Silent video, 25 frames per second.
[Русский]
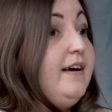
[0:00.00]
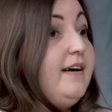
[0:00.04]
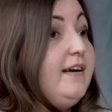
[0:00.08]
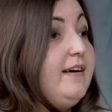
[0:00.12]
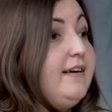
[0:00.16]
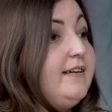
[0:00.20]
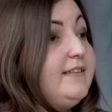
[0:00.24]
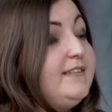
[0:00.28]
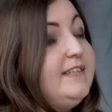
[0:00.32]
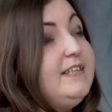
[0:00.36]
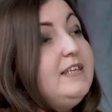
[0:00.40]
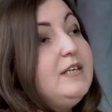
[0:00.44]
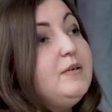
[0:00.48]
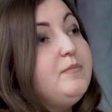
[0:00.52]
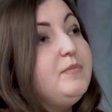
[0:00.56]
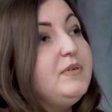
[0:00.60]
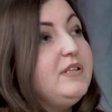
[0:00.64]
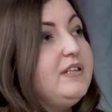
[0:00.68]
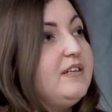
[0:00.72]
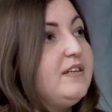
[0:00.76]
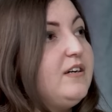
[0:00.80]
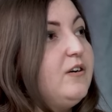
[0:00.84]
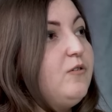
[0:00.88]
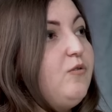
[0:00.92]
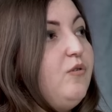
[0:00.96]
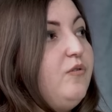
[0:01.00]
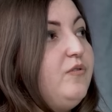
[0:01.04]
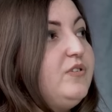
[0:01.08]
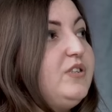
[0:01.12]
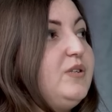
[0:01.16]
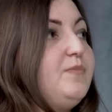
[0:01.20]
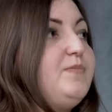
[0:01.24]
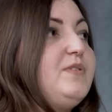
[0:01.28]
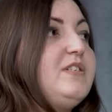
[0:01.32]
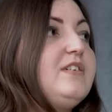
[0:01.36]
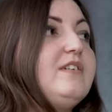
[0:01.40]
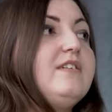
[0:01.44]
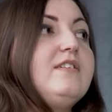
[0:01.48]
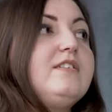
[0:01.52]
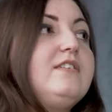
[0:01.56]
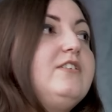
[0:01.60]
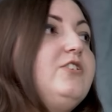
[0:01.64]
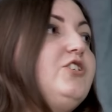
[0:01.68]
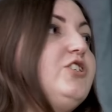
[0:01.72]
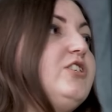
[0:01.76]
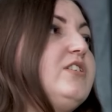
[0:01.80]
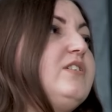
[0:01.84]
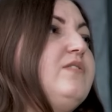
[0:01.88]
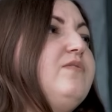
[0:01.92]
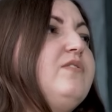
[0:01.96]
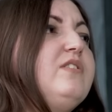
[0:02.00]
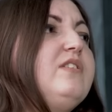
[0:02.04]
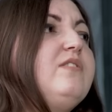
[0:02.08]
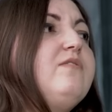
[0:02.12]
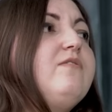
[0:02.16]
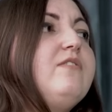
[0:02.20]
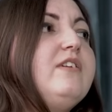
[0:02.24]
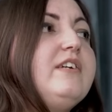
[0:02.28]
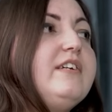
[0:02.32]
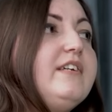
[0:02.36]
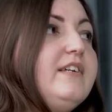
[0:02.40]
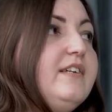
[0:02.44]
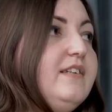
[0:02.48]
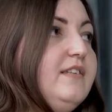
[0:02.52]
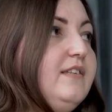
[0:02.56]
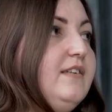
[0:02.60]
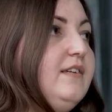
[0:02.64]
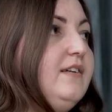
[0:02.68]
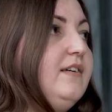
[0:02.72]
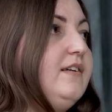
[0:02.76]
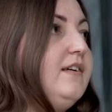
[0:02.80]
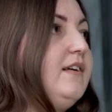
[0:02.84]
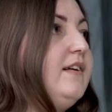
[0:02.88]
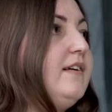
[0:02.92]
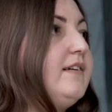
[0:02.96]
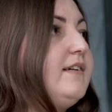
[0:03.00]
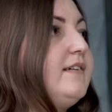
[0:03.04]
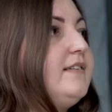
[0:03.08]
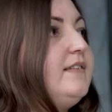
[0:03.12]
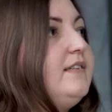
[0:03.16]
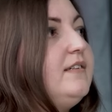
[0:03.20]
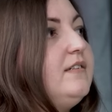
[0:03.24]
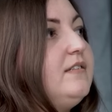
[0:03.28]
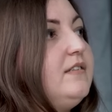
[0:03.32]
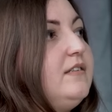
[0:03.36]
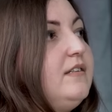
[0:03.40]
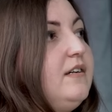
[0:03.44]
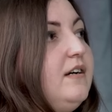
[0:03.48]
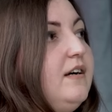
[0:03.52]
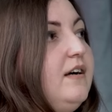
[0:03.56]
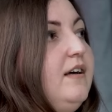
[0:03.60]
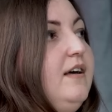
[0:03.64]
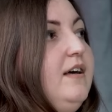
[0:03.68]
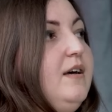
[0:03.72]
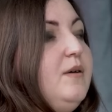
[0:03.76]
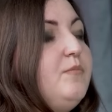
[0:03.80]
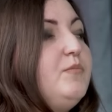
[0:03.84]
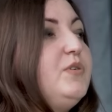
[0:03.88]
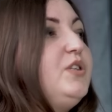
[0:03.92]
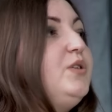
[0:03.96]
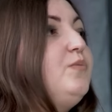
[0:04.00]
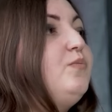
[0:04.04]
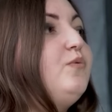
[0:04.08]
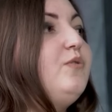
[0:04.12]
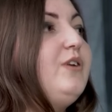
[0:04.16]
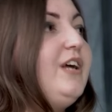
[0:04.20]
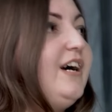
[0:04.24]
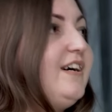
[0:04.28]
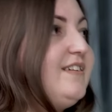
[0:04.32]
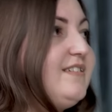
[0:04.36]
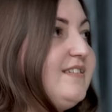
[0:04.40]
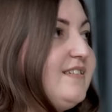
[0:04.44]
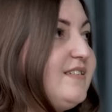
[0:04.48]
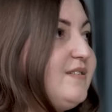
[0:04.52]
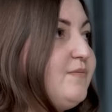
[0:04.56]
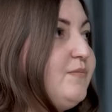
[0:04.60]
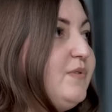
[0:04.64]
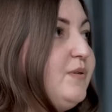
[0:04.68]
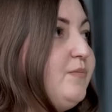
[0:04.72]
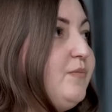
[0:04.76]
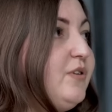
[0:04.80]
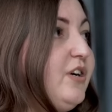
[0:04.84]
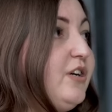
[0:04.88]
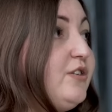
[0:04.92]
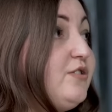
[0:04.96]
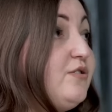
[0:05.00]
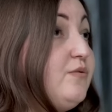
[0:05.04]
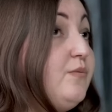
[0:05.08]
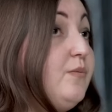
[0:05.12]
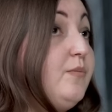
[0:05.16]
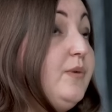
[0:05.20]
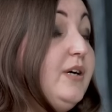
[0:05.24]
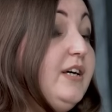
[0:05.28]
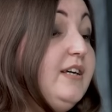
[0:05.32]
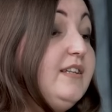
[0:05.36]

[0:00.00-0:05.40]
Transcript: э, не было какого-то психологического давления или каких-то манипуляций с моим разумом.